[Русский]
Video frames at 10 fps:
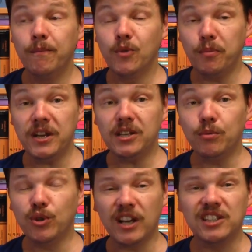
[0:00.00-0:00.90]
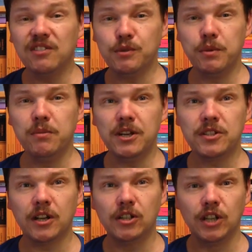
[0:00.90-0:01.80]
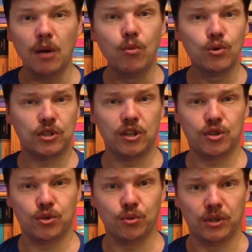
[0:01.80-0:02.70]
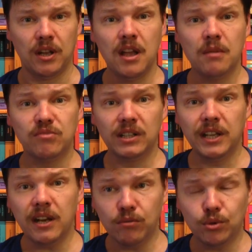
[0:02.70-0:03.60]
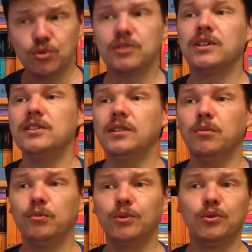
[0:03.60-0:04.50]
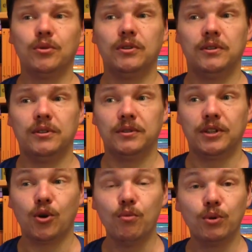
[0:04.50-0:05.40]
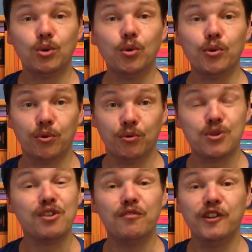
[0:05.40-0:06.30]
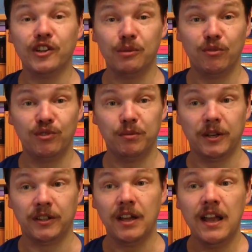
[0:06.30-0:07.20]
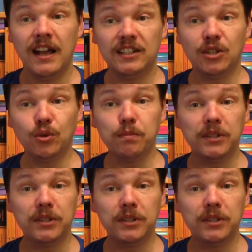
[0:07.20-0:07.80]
но при этом он как-то не воспринимается как громоздкое что-то. Благодаря вот уже сказанному мною такому тону, очень верному выбрано. Этот тон